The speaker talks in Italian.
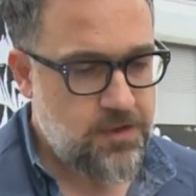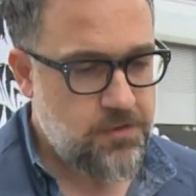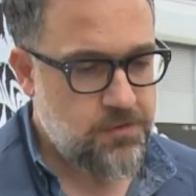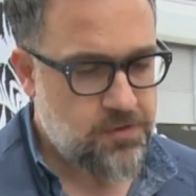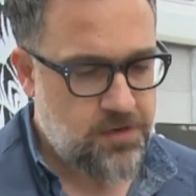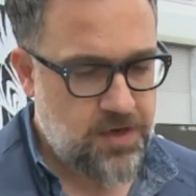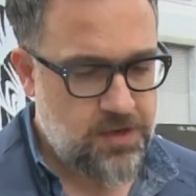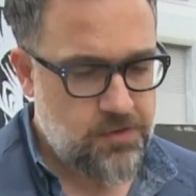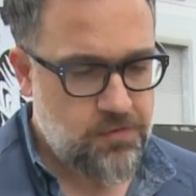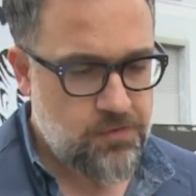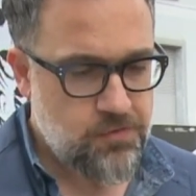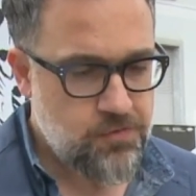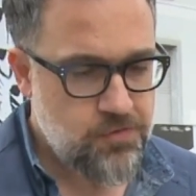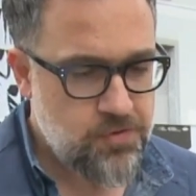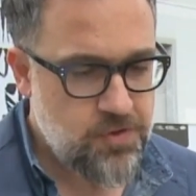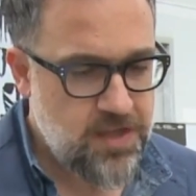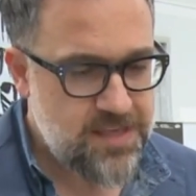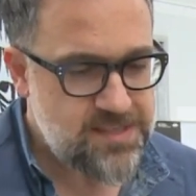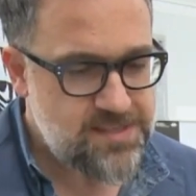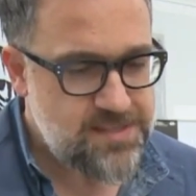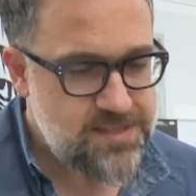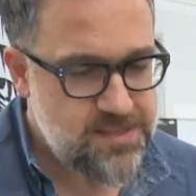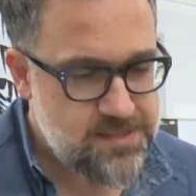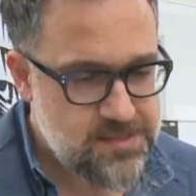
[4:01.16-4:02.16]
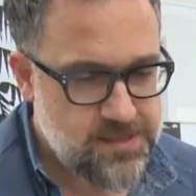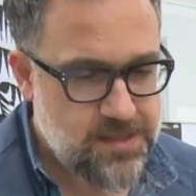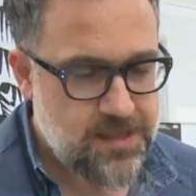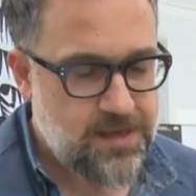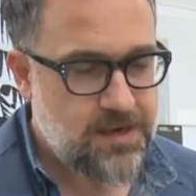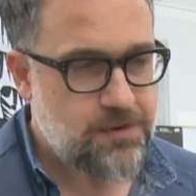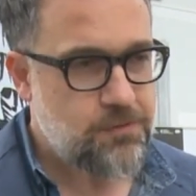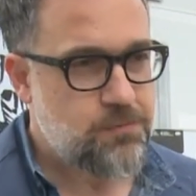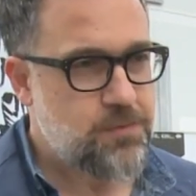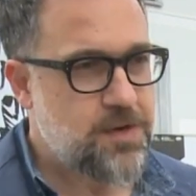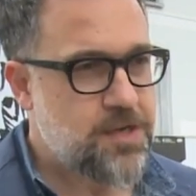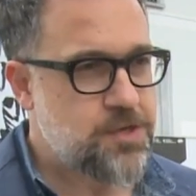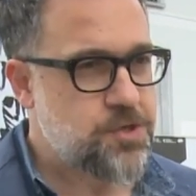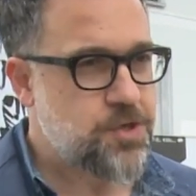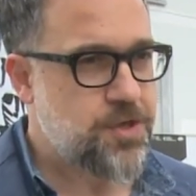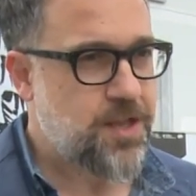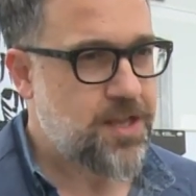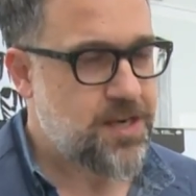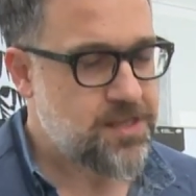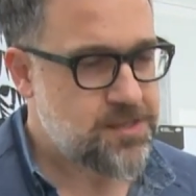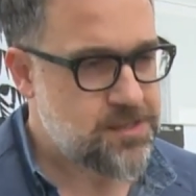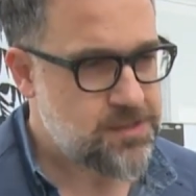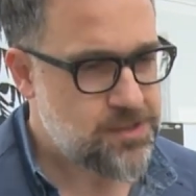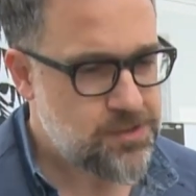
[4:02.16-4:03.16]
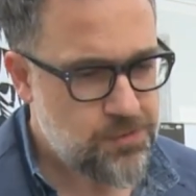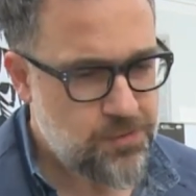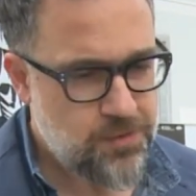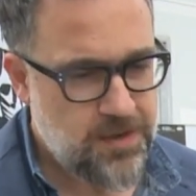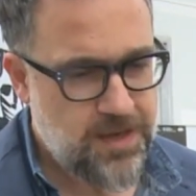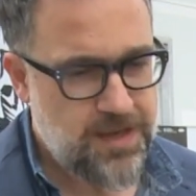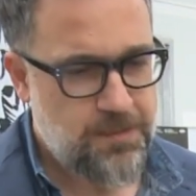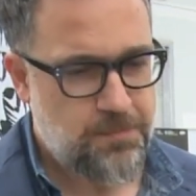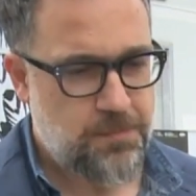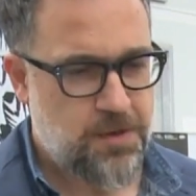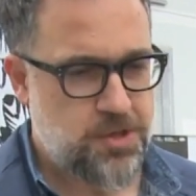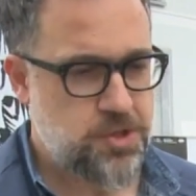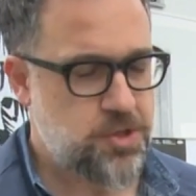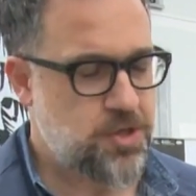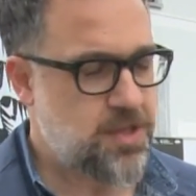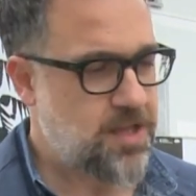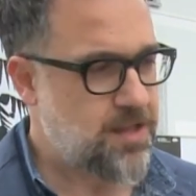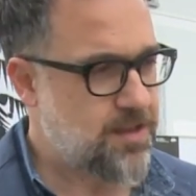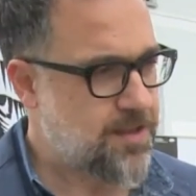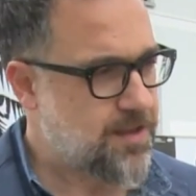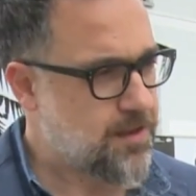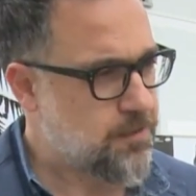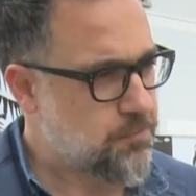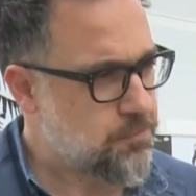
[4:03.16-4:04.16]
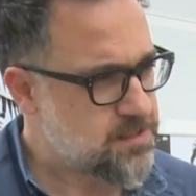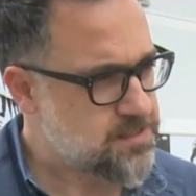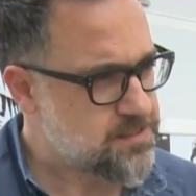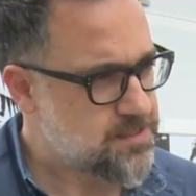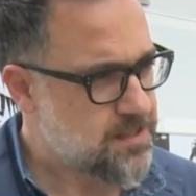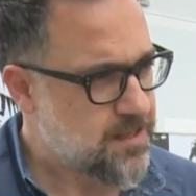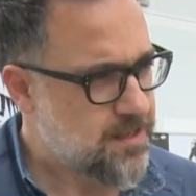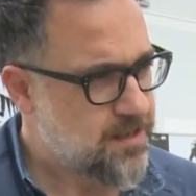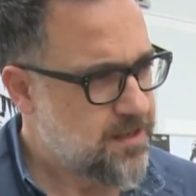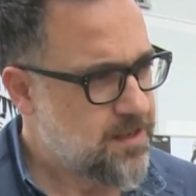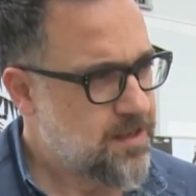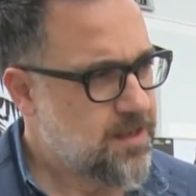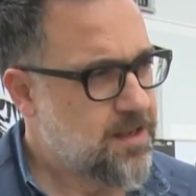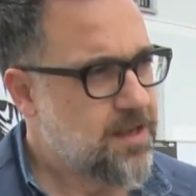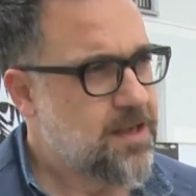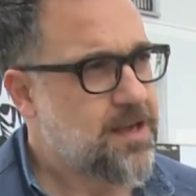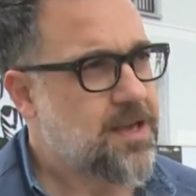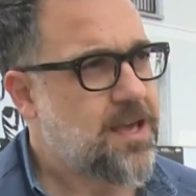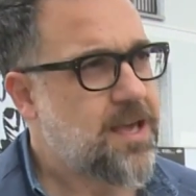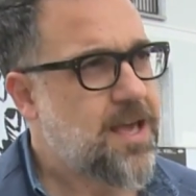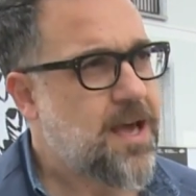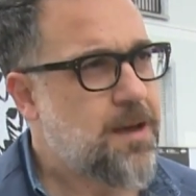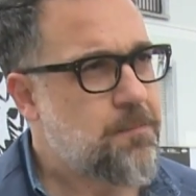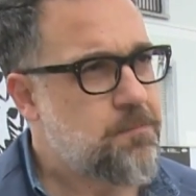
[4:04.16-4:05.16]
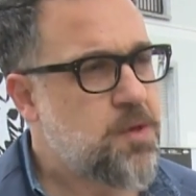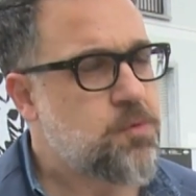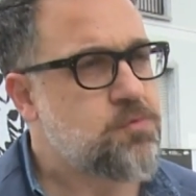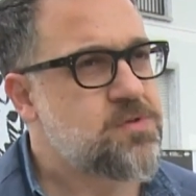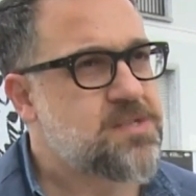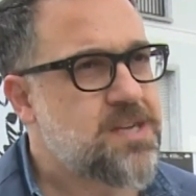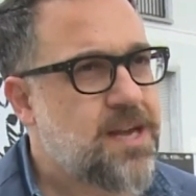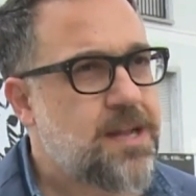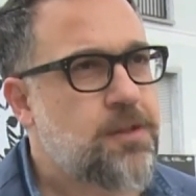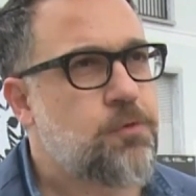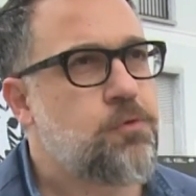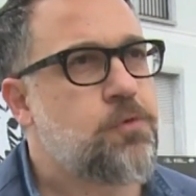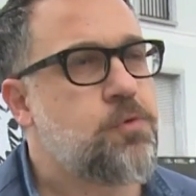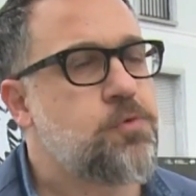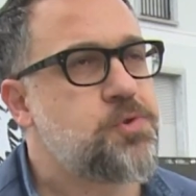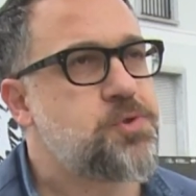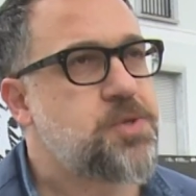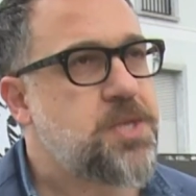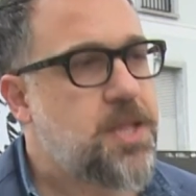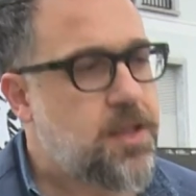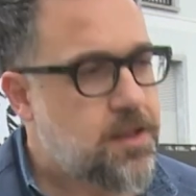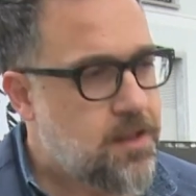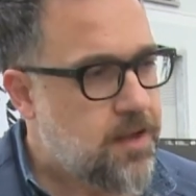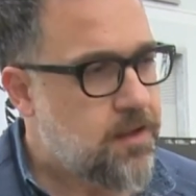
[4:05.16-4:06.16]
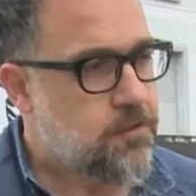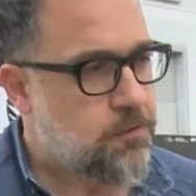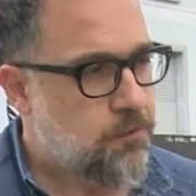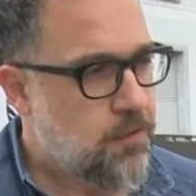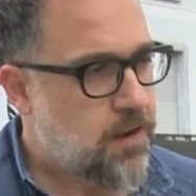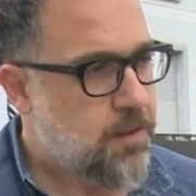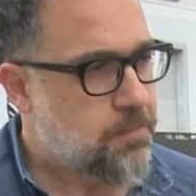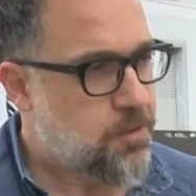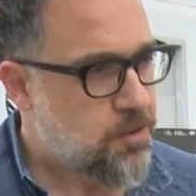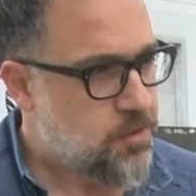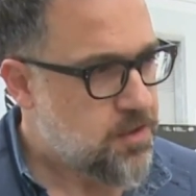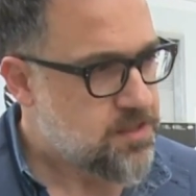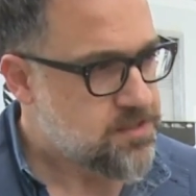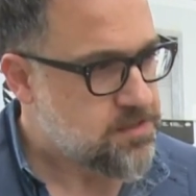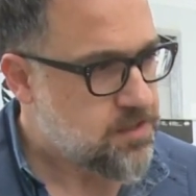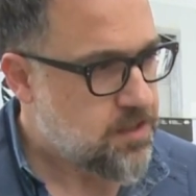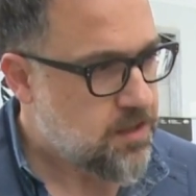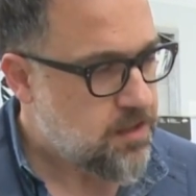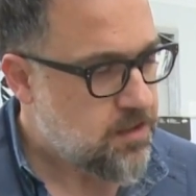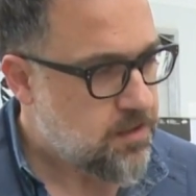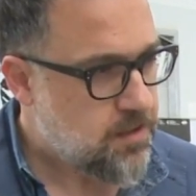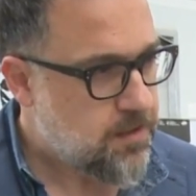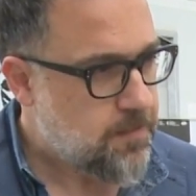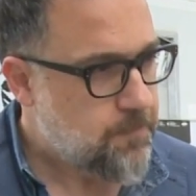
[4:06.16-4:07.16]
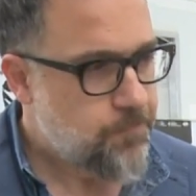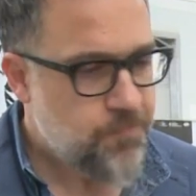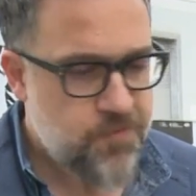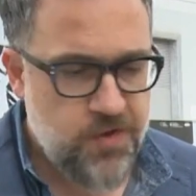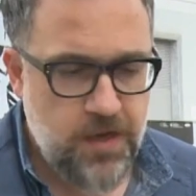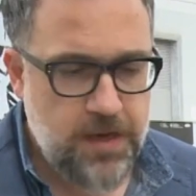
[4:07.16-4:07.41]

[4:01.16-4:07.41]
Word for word: io credo non esista una generazione precedente a questa che abbia usato così tanto la parola scritta,